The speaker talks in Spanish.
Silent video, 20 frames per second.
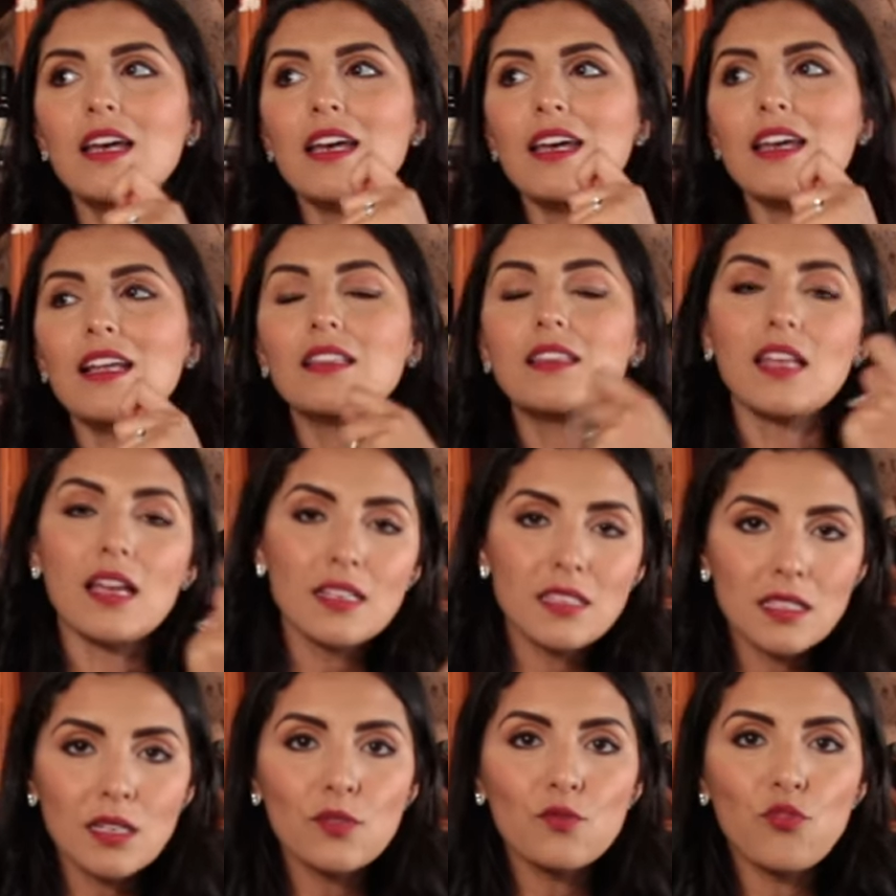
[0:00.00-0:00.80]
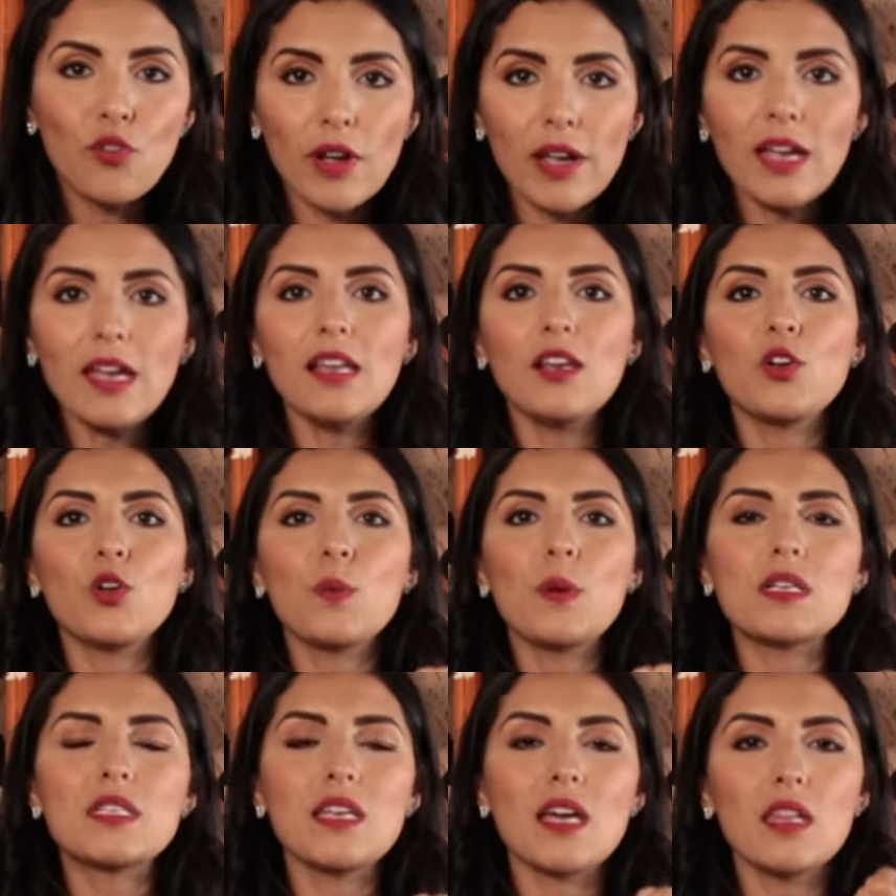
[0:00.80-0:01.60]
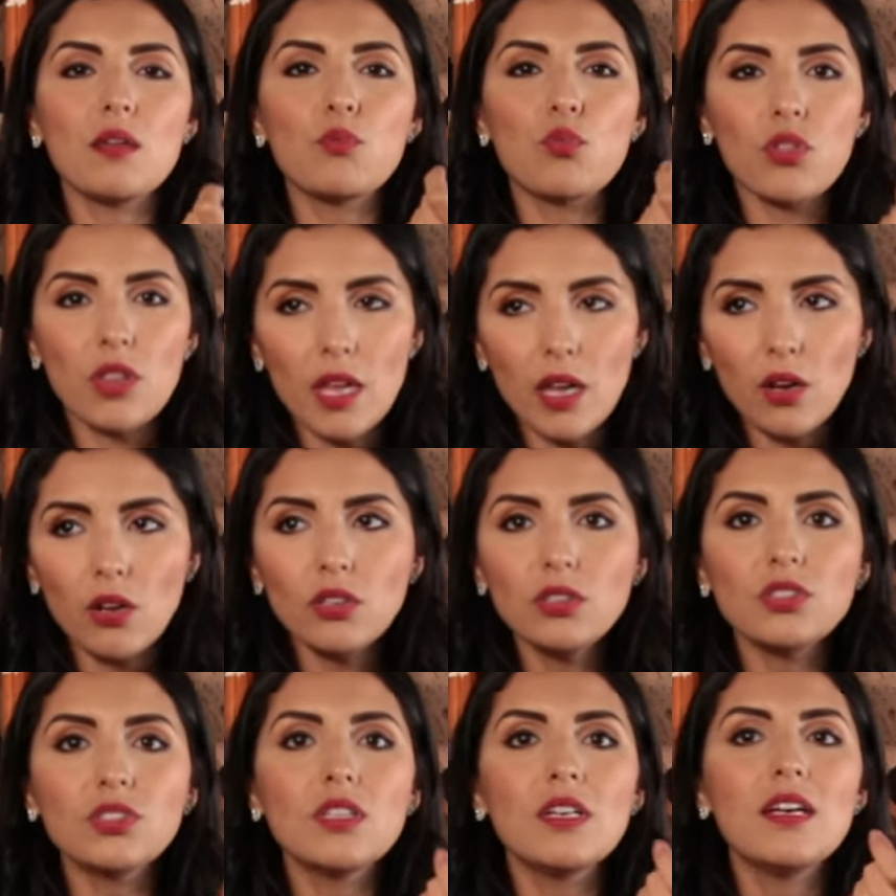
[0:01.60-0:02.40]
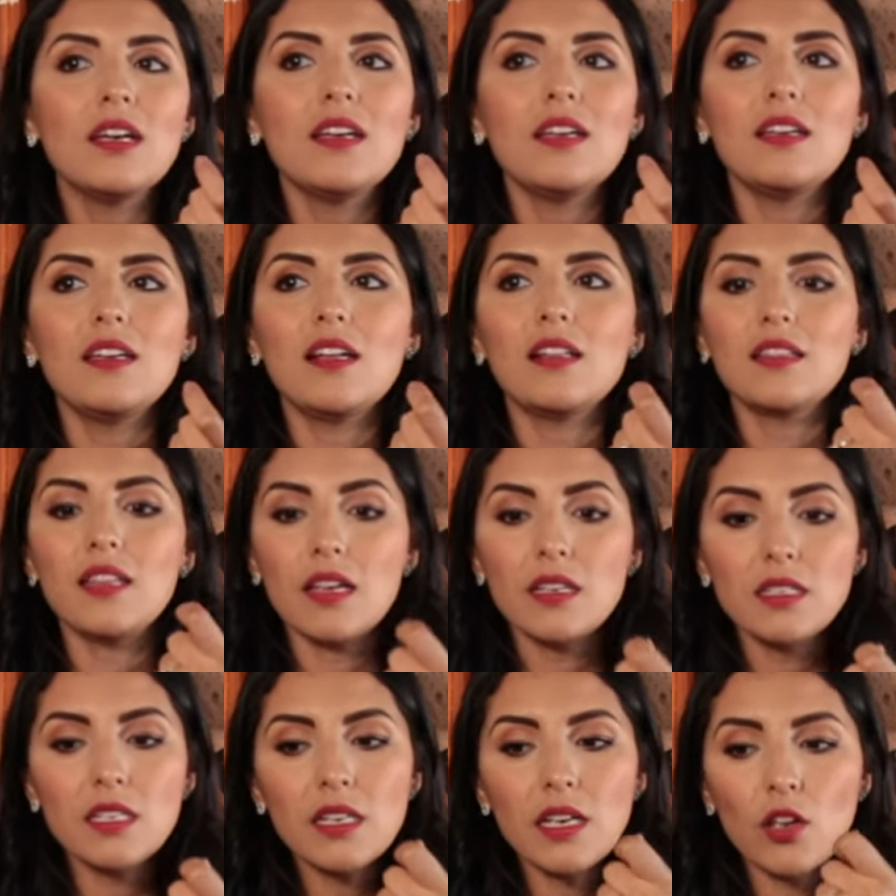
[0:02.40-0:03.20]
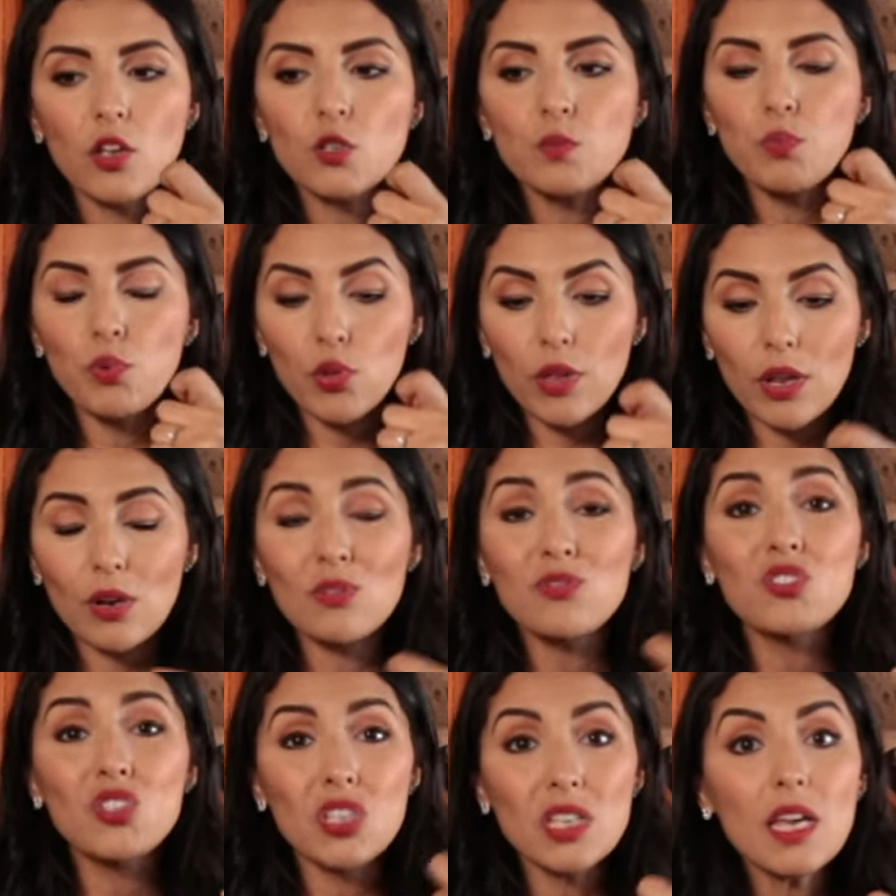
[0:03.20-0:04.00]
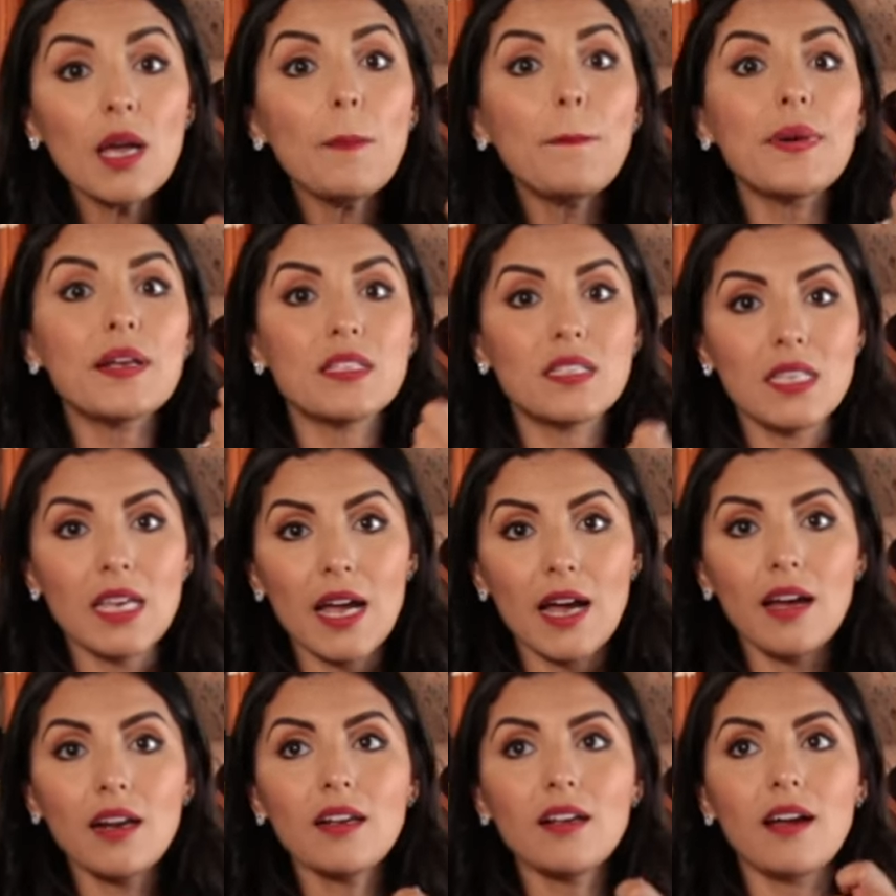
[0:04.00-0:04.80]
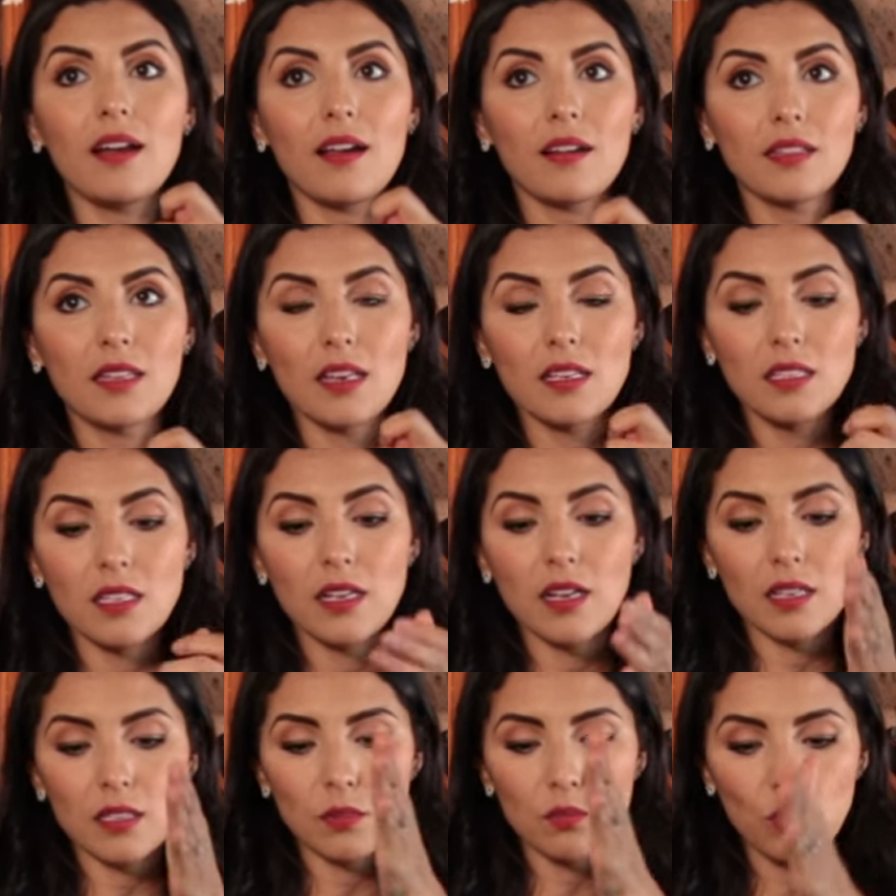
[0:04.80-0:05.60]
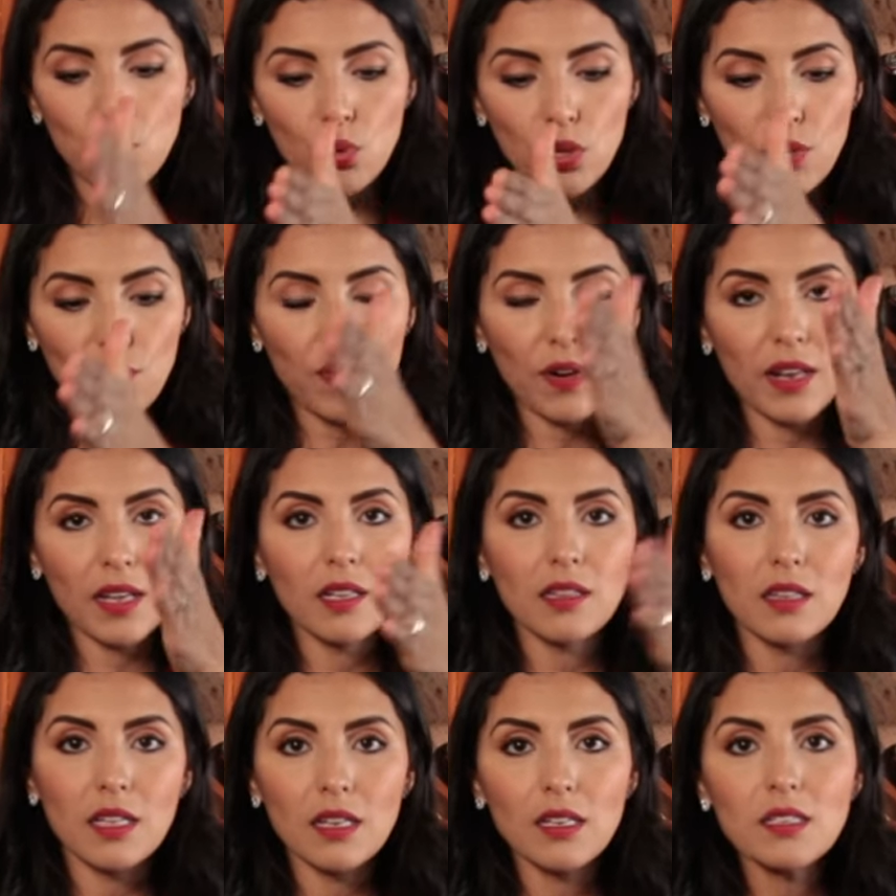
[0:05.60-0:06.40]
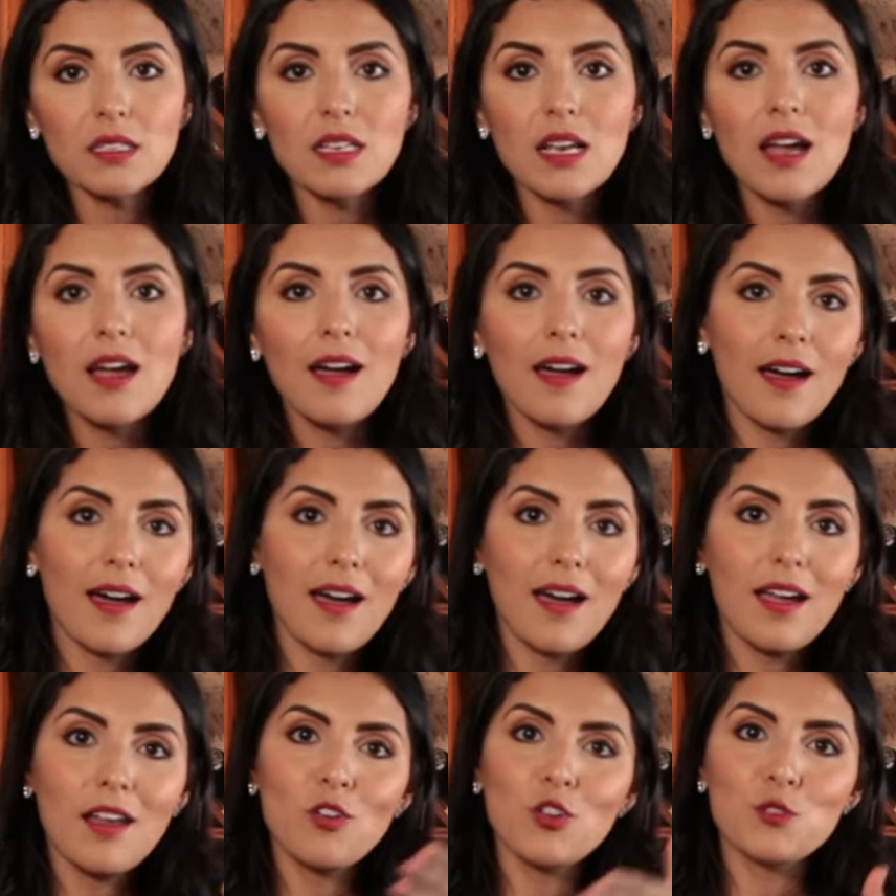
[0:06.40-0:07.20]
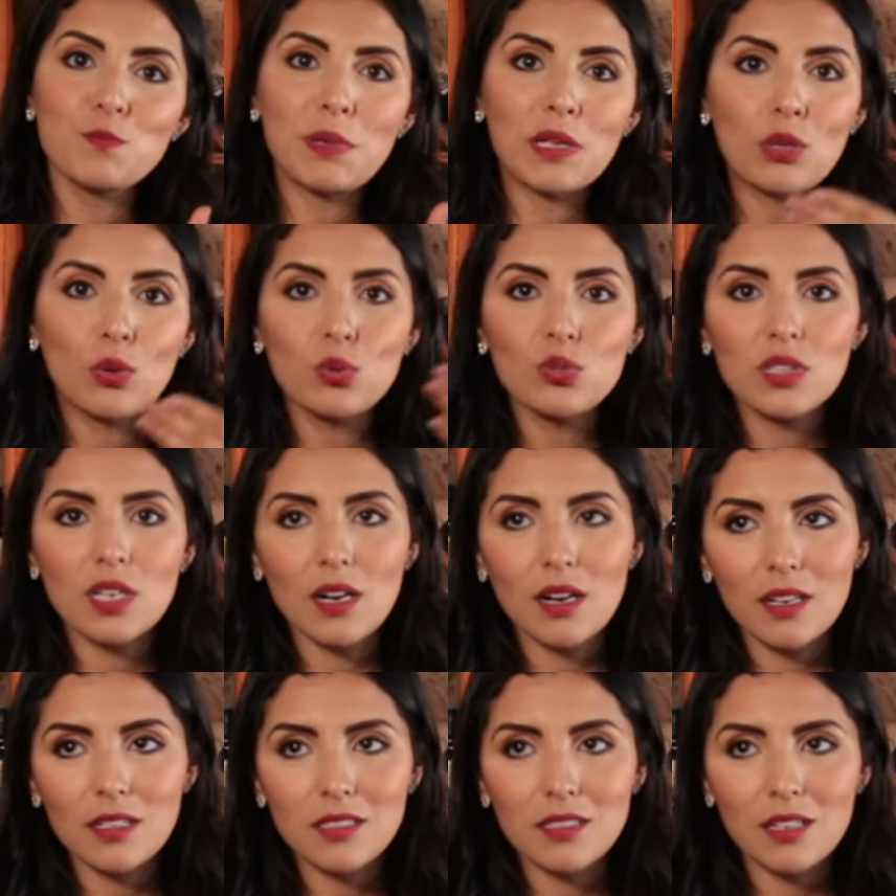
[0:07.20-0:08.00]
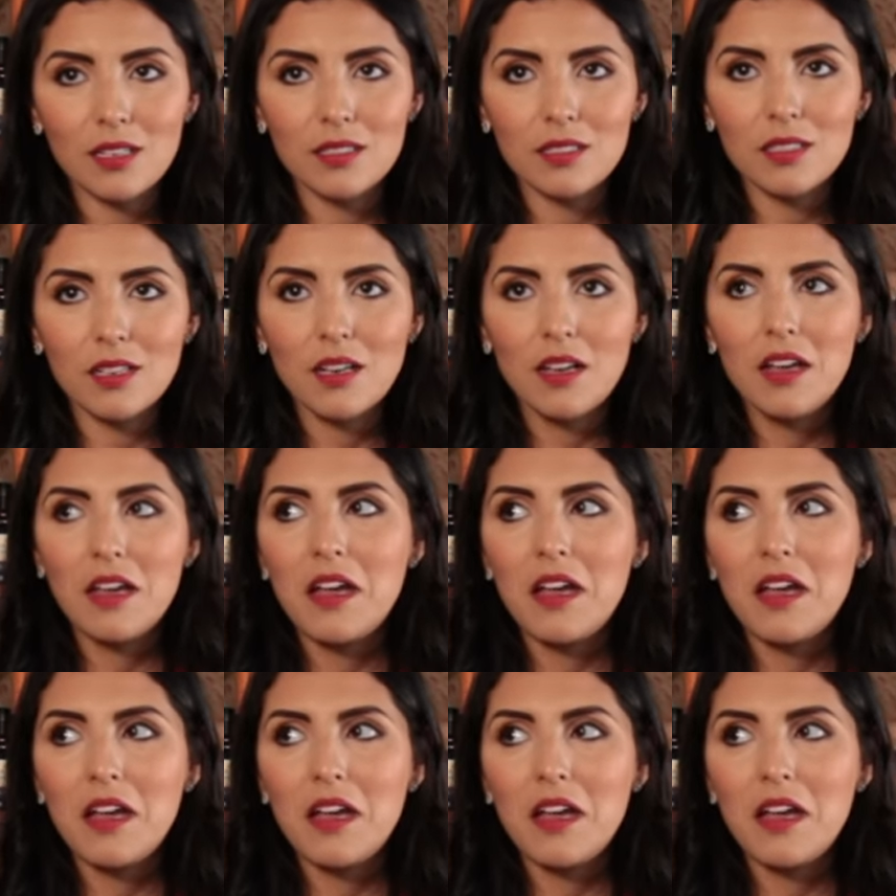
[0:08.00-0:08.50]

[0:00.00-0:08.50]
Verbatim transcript: El tasting fue en la Universidad de Burdeos, y el tasting ellos pudieron sí apreciar características muy diferentes a los Petrus terrestres.